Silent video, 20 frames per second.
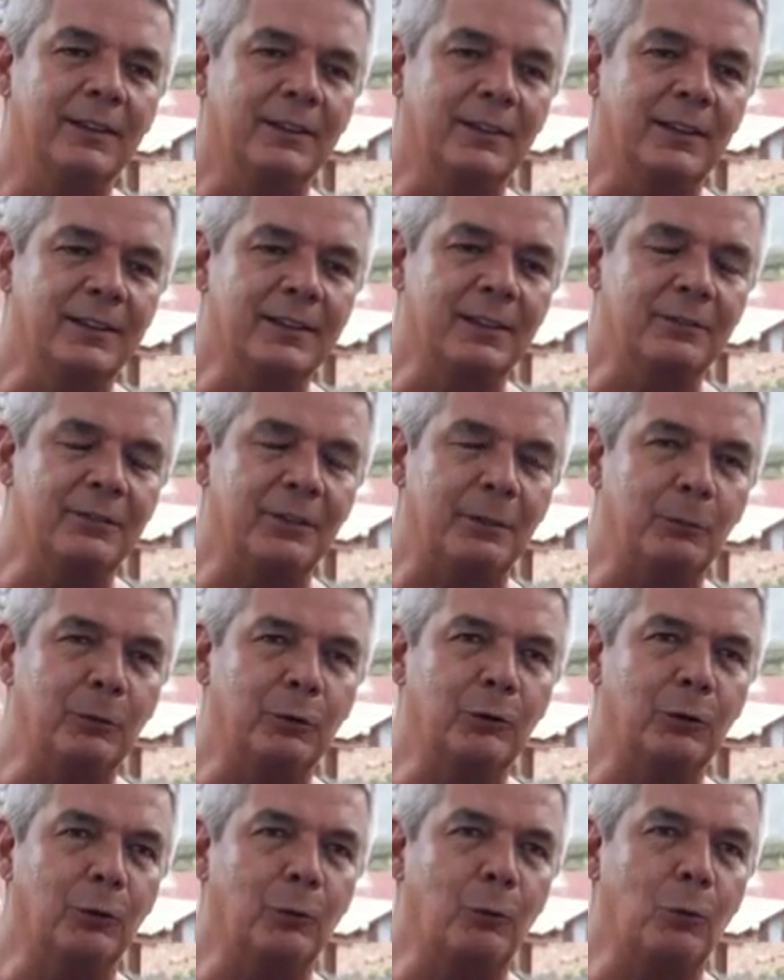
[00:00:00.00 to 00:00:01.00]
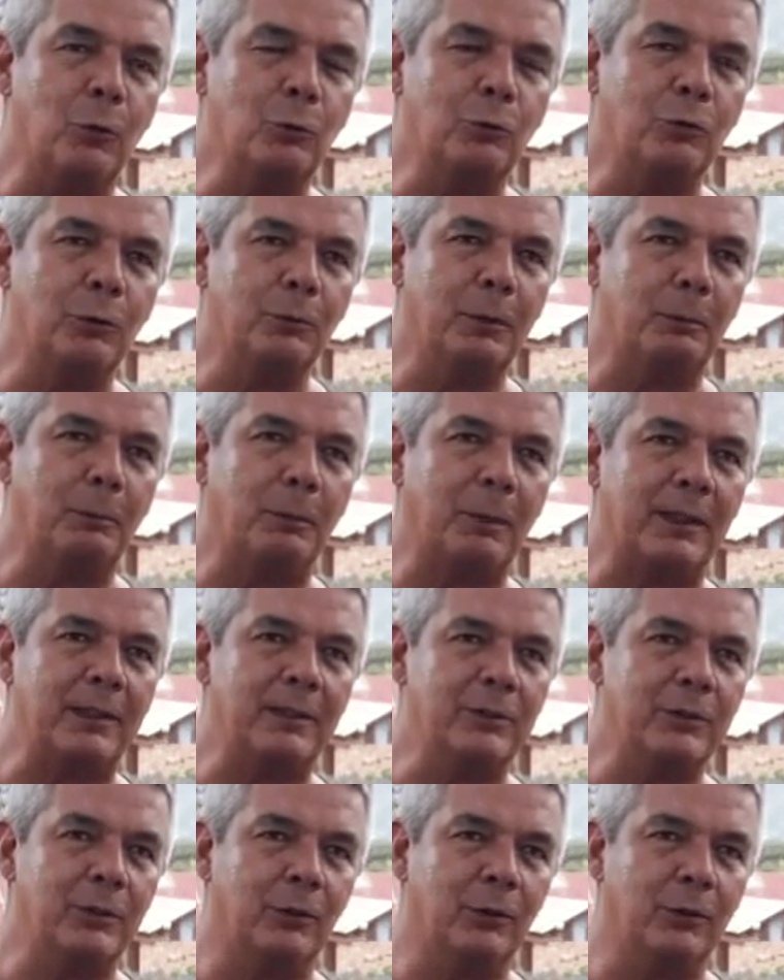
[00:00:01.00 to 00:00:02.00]
ese famoso curso me
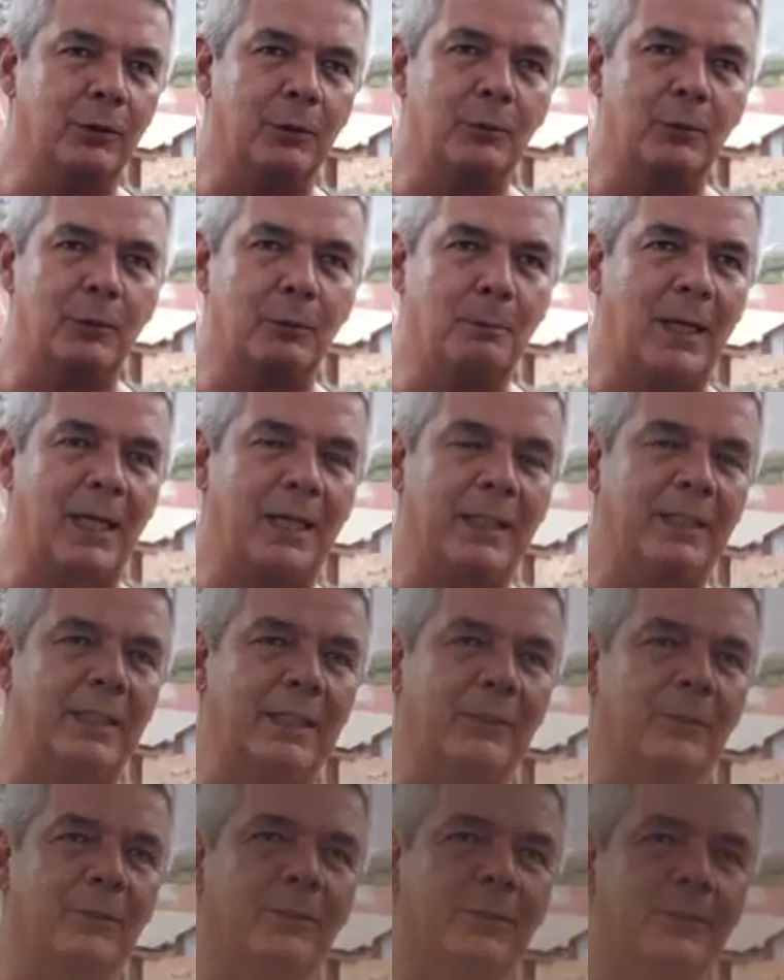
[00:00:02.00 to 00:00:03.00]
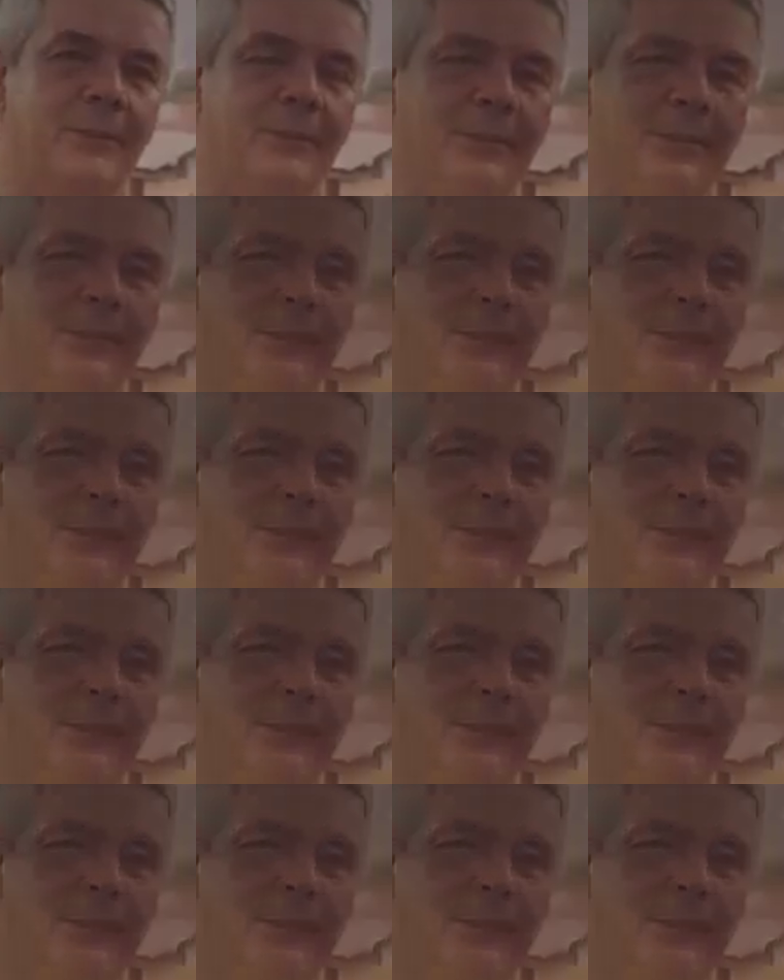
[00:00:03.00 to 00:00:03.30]
pareció como mágico, ¿no?